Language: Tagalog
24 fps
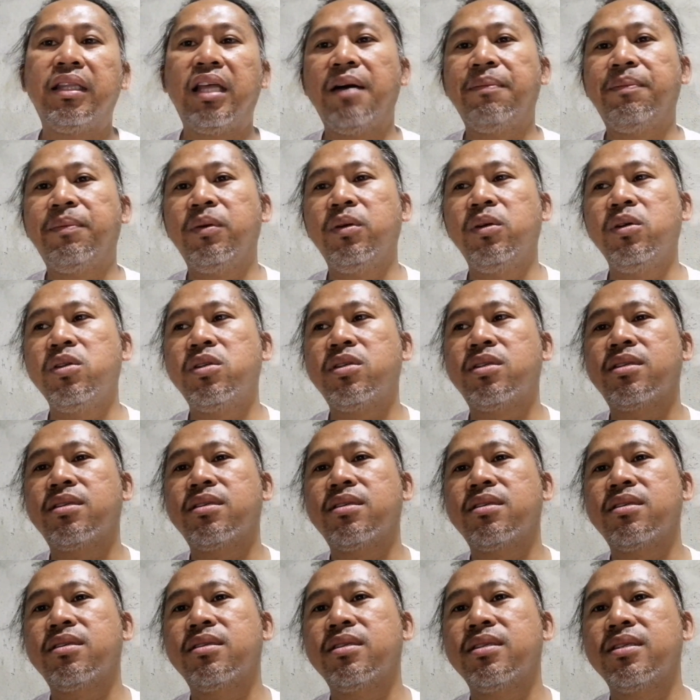Tapos,
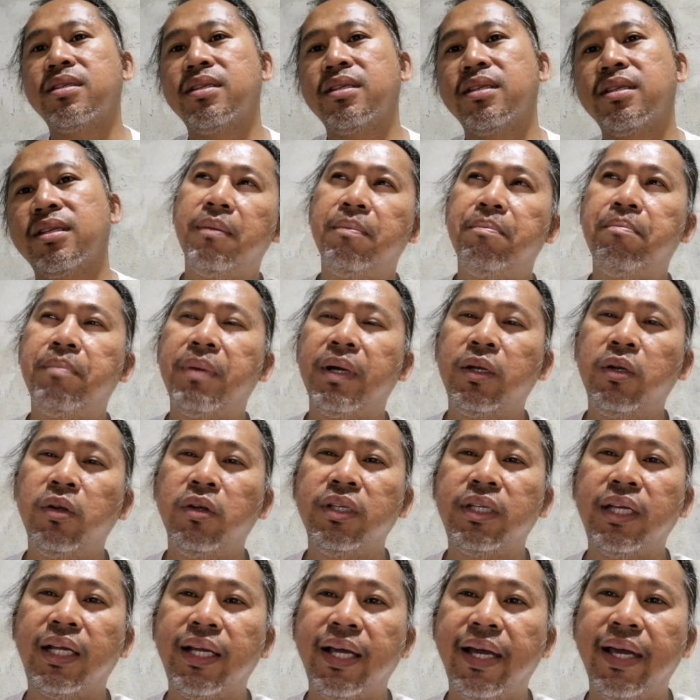pag
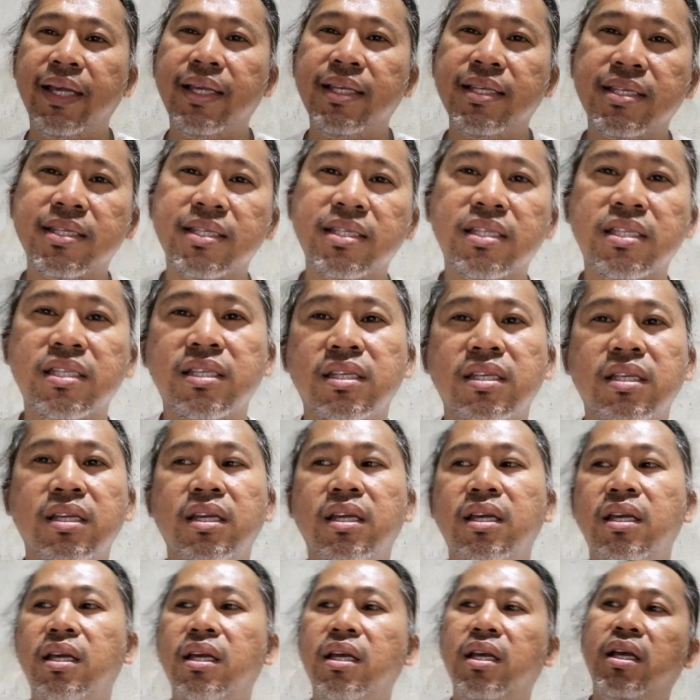doon ka guys,
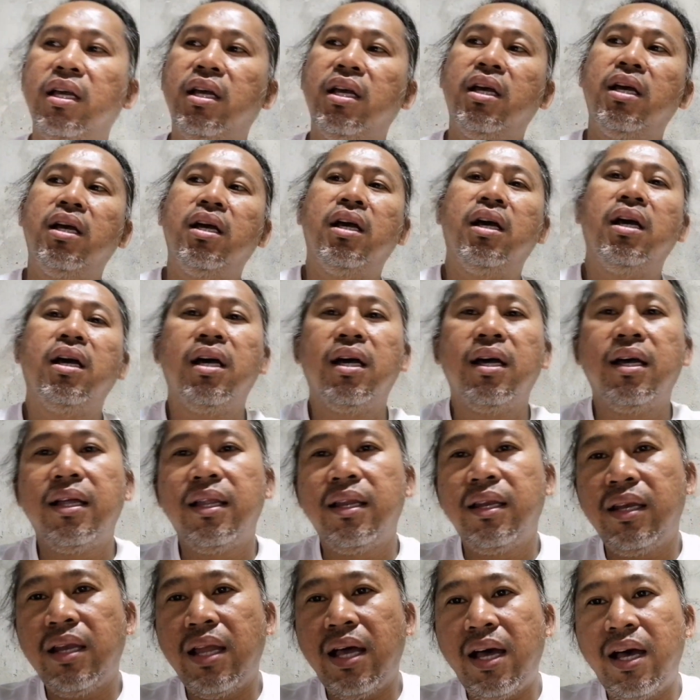
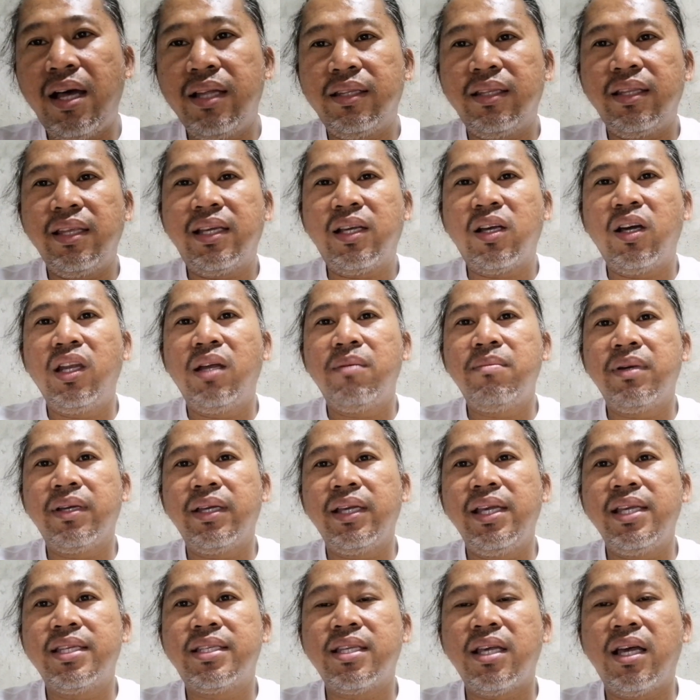lahat ikaw lang
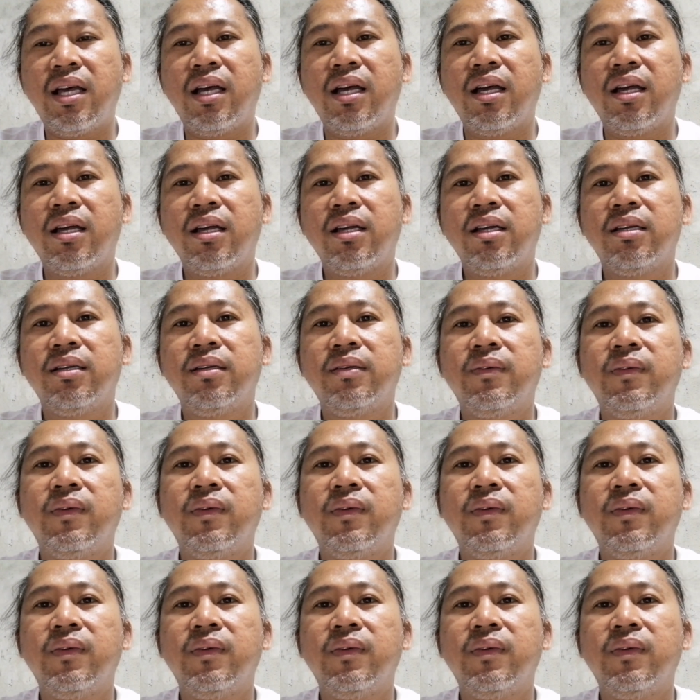mag-isa.